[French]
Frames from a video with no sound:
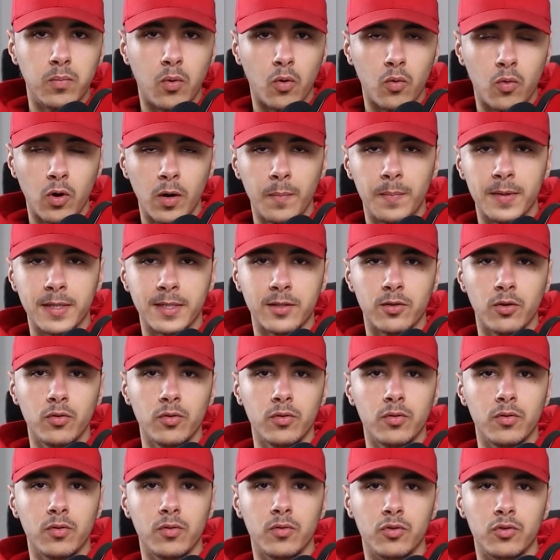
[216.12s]
Pourquoi Parce
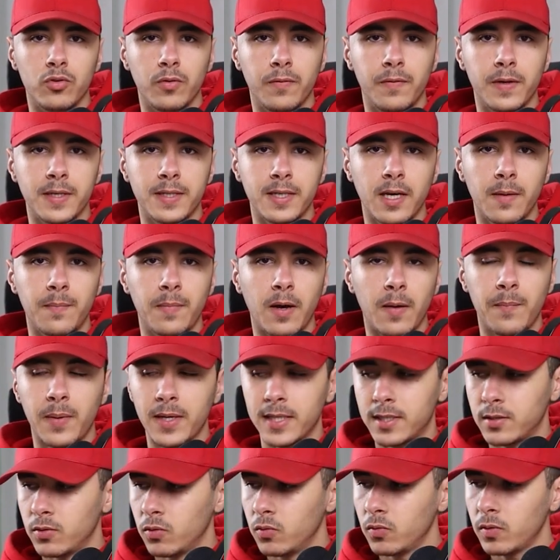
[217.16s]
que je fais ça par
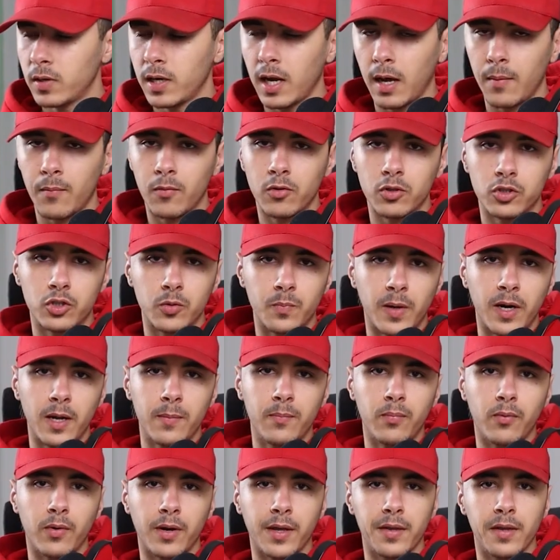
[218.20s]
passion. Clairement, je suis pas
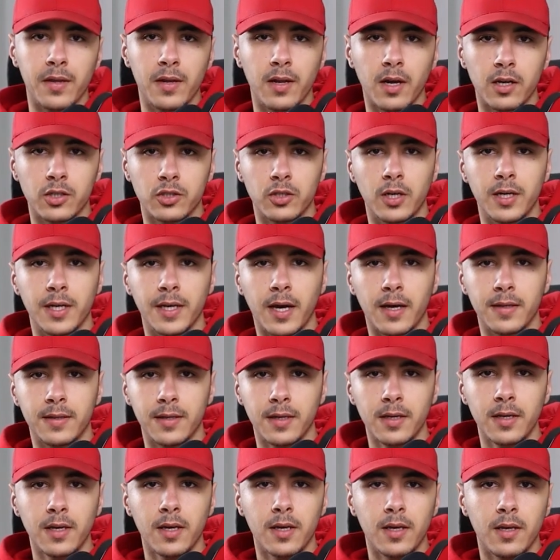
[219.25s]
là pour gagner de l'argent à les
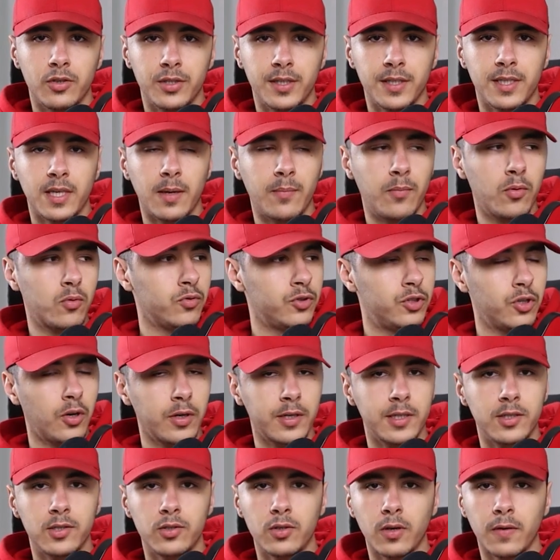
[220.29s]
gratter. Je sais qu'il y a beaucoup de
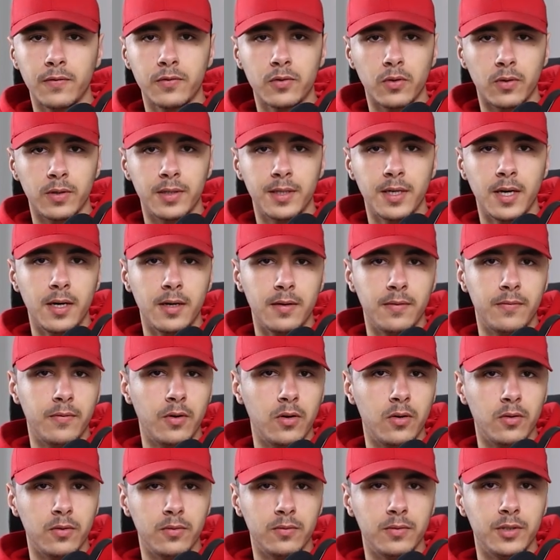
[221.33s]
gens qui surfent sur l'IA, ils
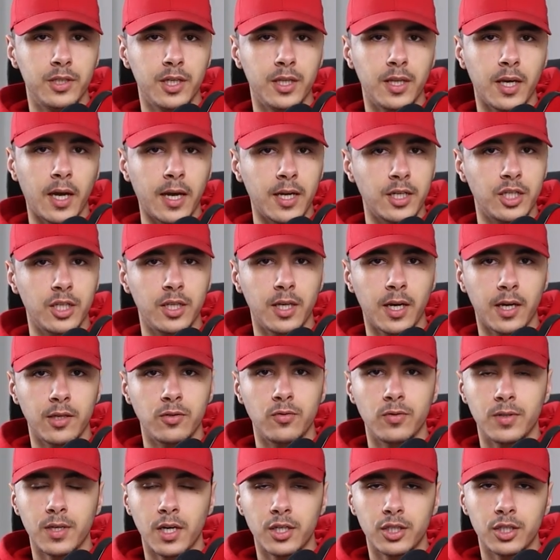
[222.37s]
veulent générer
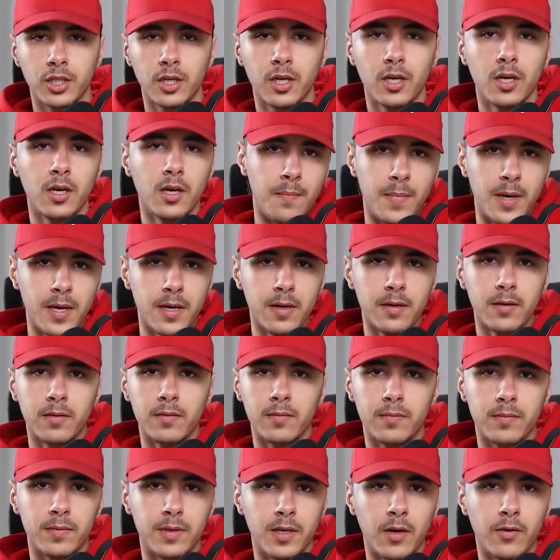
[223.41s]
générer du cash,
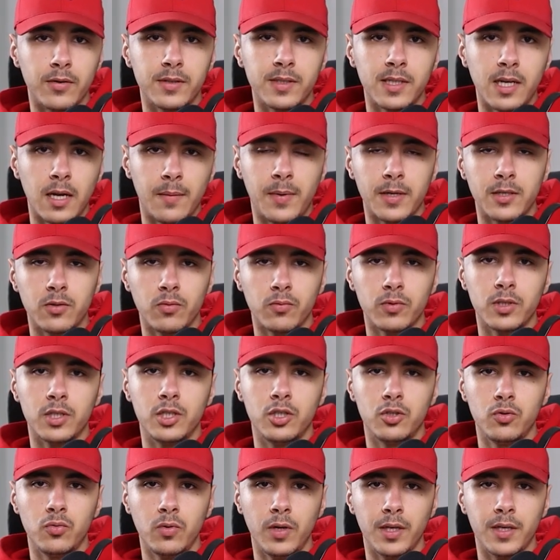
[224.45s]
mais il y a aussi la passion
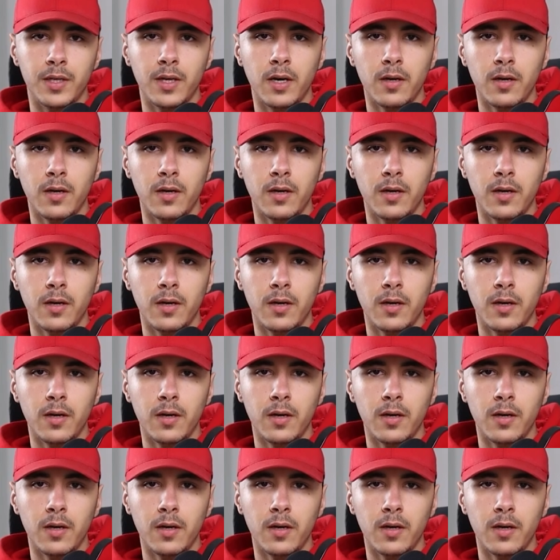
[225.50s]
qui joue, les